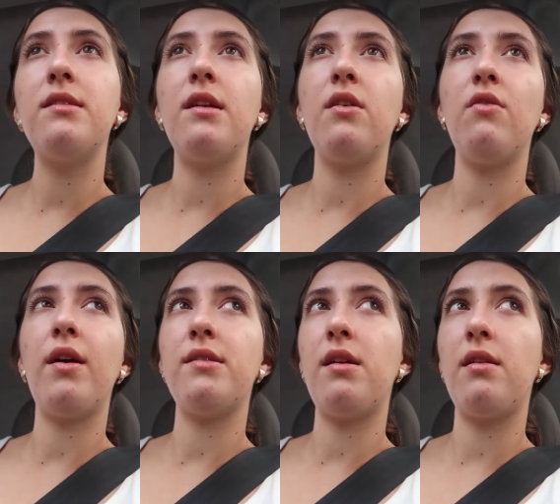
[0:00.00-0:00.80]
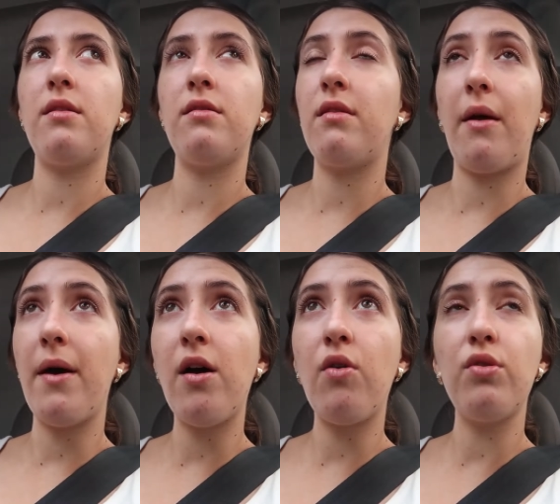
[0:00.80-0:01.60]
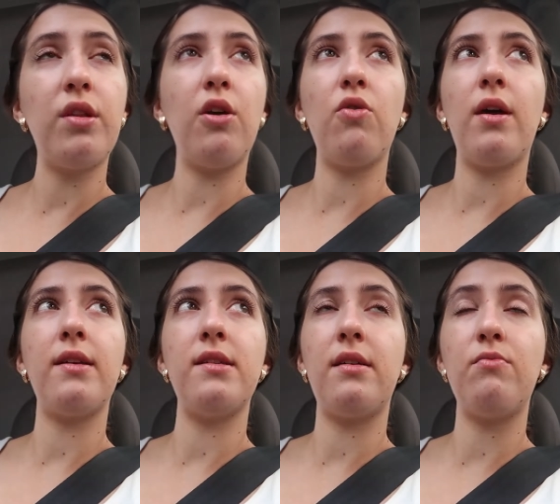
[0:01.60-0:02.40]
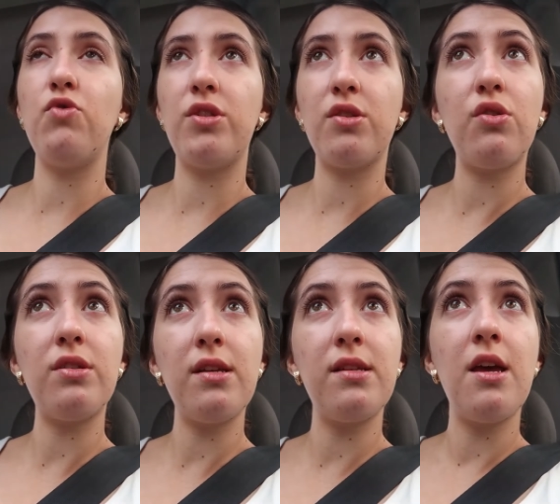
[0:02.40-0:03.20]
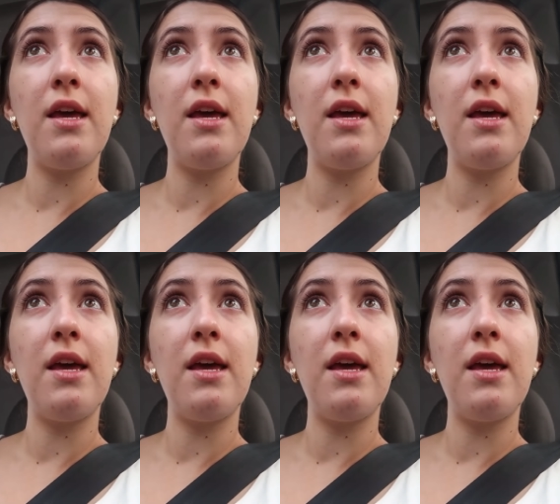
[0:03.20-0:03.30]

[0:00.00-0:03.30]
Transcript: tengo que hacer trabajo, tengo que hacer muchas cosas